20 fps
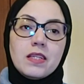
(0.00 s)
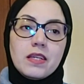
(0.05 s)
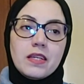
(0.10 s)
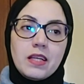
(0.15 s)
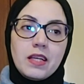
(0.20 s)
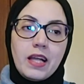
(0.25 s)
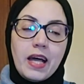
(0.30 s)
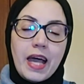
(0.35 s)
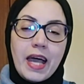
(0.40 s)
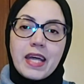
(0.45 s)

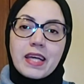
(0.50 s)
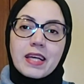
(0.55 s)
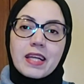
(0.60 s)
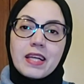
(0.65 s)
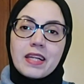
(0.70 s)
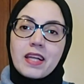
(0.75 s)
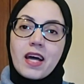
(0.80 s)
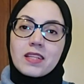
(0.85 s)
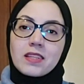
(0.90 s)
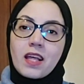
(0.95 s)
الحاجه
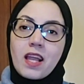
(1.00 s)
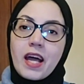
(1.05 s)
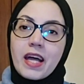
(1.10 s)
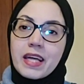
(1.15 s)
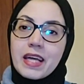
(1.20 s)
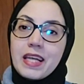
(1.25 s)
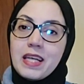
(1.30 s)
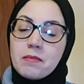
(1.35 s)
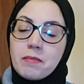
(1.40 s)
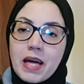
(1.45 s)
اللي انا أطلع
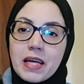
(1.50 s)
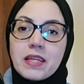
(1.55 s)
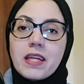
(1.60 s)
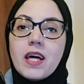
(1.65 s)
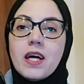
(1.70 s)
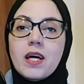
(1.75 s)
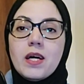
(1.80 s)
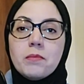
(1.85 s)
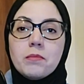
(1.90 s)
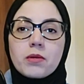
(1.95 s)
اتكلم
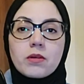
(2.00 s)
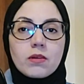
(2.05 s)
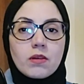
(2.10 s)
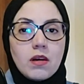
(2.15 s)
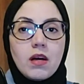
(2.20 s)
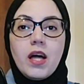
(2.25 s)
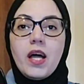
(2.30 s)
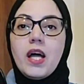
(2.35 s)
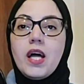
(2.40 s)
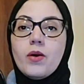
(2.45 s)
عنها
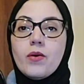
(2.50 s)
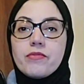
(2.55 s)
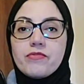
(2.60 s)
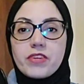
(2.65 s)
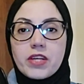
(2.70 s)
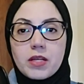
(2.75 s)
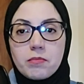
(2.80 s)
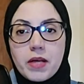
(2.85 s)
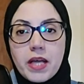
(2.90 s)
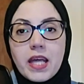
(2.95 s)
بالراحه
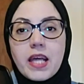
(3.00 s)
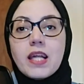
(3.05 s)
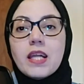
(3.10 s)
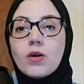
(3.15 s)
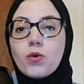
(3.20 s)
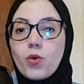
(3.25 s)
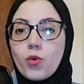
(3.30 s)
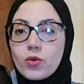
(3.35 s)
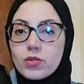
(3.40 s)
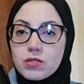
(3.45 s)
وافهمها
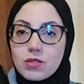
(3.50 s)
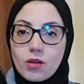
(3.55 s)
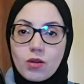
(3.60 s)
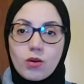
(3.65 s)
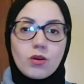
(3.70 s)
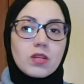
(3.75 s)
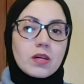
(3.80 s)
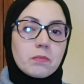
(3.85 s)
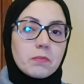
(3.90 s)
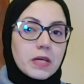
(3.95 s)
لك
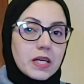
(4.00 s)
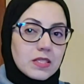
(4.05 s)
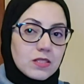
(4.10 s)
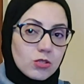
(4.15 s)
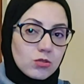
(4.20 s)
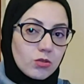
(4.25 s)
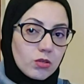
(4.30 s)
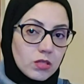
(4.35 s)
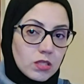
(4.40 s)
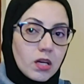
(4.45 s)
واوصلها لك
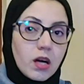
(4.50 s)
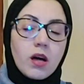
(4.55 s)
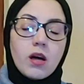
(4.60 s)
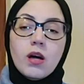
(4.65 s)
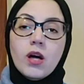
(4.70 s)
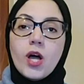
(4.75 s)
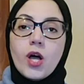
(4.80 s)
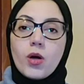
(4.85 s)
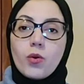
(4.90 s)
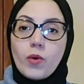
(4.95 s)
بكذا
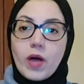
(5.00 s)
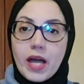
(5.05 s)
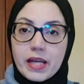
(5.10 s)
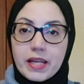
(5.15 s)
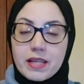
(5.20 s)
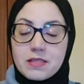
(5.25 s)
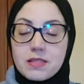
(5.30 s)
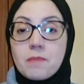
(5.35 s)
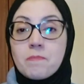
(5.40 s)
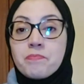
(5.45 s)
طريقه
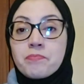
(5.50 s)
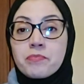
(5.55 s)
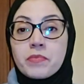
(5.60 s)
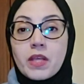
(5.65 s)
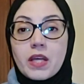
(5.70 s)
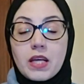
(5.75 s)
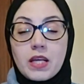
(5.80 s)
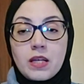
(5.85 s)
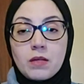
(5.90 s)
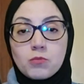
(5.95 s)
وهكذا
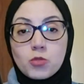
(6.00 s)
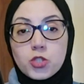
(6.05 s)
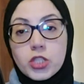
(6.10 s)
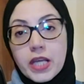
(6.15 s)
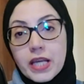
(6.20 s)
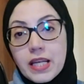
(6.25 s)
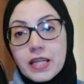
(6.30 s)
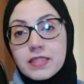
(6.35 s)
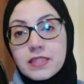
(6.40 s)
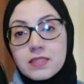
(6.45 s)

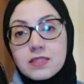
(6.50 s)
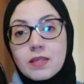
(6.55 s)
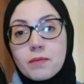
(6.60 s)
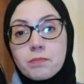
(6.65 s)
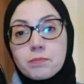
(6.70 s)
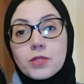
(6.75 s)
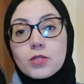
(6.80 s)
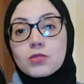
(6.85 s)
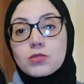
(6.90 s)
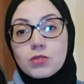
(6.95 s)
المشكله ان انت
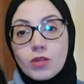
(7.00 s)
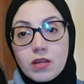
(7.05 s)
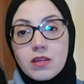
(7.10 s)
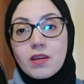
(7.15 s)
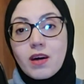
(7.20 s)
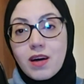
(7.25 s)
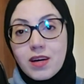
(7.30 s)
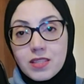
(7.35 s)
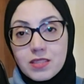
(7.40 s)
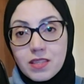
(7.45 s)

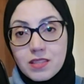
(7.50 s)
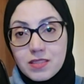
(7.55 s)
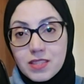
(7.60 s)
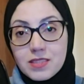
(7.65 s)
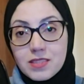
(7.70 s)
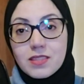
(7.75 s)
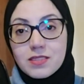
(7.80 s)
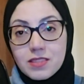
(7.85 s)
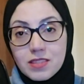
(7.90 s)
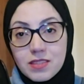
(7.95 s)
بتضطر ايضا ان
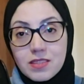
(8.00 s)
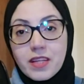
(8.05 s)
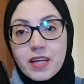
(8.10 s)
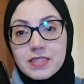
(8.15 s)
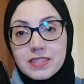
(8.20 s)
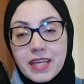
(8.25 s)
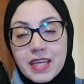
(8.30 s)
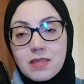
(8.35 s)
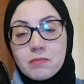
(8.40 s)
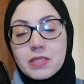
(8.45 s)
انت
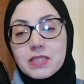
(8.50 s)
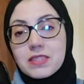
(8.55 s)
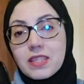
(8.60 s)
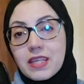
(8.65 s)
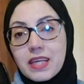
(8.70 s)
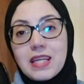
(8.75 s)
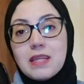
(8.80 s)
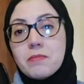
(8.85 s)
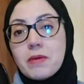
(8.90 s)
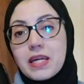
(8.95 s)
تطلع دايما
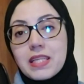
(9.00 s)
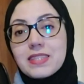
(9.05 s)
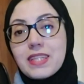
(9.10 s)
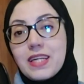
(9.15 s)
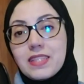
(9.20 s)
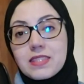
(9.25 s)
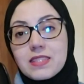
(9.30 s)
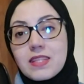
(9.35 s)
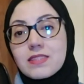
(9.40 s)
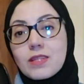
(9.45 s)
تتكلم عن
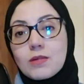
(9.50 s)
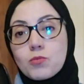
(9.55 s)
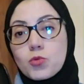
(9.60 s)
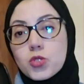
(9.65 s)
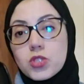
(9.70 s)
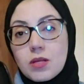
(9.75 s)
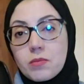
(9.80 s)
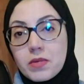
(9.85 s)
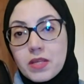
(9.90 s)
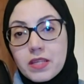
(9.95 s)
التحديثات
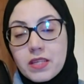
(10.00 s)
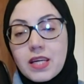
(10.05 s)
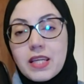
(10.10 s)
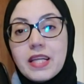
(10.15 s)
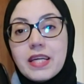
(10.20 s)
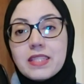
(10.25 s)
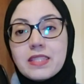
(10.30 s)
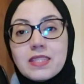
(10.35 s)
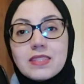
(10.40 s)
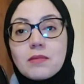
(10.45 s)
المستمره
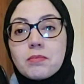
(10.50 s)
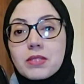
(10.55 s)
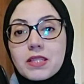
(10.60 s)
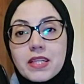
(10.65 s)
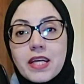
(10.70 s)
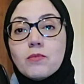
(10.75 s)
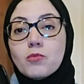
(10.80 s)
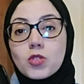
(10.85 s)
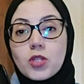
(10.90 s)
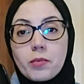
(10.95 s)
لان انت
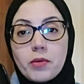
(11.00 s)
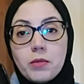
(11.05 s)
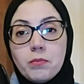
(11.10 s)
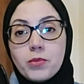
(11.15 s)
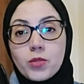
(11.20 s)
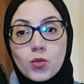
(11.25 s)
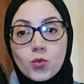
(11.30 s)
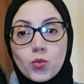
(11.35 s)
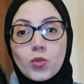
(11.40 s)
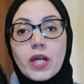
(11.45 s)
بتلاقي
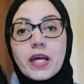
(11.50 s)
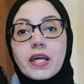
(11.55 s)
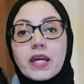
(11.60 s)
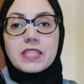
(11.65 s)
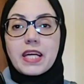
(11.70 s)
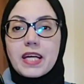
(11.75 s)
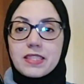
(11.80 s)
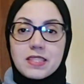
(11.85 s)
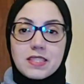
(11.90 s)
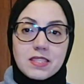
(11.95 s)
متابعين بيقولوا لك
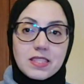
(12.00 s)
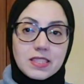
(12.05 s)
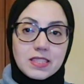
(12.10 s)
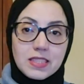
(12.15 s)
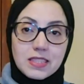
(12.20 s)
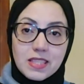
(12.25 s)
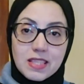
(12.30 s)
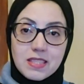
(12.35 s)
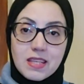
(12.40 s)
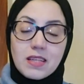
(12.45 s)
تحديث
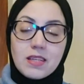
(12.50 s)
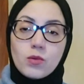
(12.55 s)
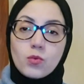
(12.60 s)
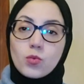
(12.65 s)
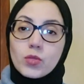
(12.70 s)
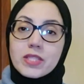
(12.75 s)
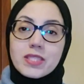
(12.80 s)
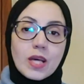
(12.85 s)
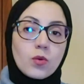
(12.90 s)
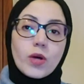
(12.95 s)
جديد نزل
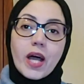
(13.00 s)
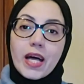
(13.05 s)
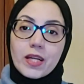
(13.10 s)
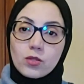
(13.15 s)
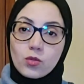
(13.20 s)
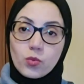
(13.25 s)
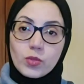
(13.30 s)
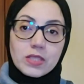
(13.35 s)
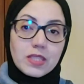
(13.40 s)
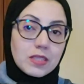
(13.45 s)
ويسالوك
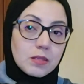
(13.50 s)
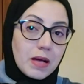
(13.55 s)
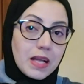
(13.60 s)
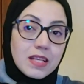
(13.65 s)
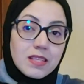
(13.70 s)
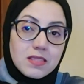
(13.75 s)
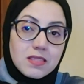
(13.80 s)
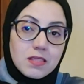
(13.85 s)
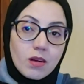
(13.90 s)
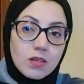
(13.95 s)
عنه وانت
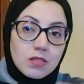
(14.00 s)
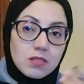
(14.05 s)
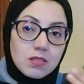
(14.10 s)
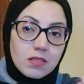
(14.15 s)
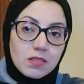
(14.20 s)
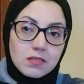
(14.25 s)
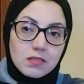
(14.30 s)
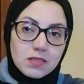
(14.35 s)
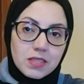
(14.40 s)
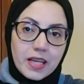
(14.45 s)
تبقى لسه
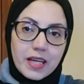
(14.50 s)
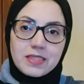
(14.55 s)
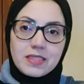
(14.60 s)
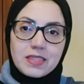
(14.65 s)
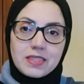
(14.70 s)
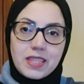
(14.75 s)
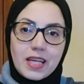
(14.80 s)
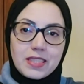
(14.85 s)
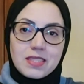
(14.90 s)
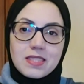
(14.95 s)
اصلا
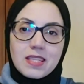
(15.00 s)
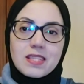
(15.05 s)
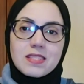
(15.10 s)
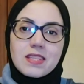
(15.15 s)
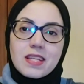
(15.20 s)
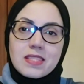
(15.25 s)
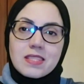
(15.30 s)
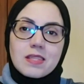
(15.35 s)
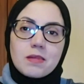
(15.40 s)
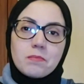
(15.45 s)
يعني التحديث ده
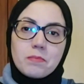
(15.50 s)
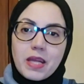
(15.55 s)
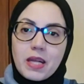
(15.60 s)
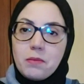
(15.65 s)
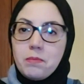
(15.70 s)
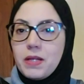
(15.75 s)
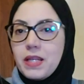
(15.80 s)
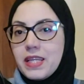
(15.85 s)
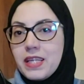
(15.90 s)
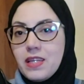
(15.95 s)
لسه نازل
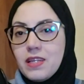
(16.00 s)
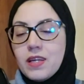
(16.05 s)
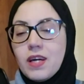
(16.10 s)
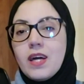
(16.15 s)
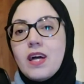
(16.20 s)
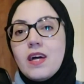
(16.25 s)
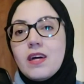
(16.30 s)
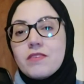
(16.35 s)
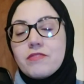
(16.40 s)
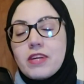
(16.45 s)
امبارح بالليل
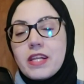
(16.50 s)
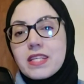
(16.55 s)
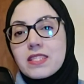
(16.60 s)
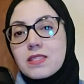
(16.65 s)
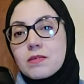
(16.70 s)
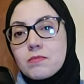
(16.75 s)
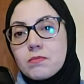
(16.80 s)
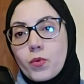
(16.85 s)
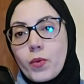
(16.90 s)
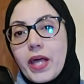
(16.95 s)

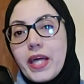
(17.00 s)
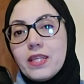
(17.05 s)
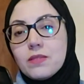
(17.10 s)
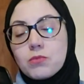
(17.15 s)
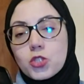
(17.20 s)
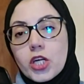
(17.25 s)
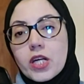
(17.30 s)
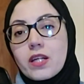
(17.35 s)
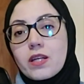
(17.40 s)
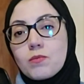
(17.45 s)
فلازم الواحد
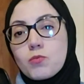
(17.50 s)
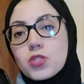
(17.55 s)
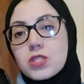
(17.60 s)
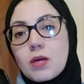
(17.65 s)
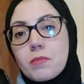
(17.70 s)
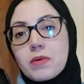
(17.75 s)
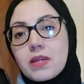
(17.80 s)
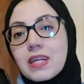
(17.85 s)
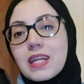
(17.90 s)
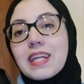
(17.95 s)
بشكل
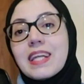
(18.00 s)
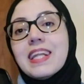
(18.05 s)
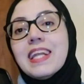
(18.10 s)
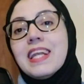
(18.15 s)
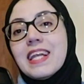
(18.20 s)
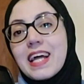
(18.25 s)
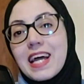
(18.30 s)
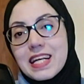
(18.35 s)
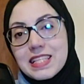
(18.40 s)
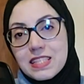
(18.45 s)
مستمر
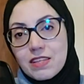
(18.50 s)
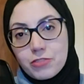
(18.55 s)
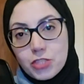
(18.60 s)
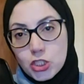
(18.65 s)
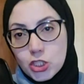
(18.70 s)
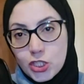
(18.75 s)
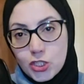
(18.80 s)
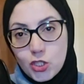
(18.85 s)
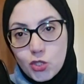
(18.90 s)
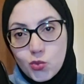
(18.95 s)
للاسف
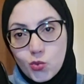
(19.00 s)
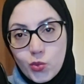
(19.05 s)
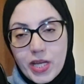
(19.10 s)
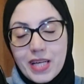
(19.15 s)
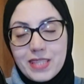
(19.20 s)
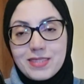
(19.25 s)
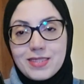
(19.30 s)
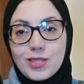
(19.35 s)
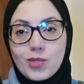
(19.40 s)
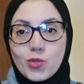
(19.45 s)
الشديد
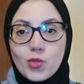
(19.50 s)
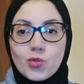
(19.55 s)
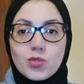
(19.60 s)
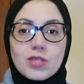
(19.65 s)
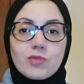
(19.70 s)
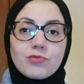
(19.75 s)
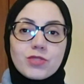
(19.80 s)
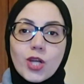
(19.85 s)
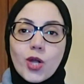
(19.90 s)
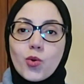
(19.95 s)
ويعني
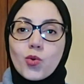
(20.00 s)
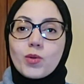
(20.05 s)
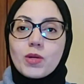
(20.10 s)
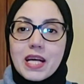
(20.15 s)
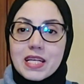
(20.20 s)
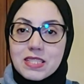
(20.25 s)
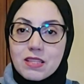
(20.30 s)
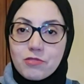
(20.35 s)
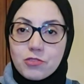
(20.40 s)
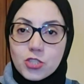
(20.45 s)
ويؤسفني ان انا اقول
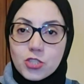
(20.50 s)
للاسف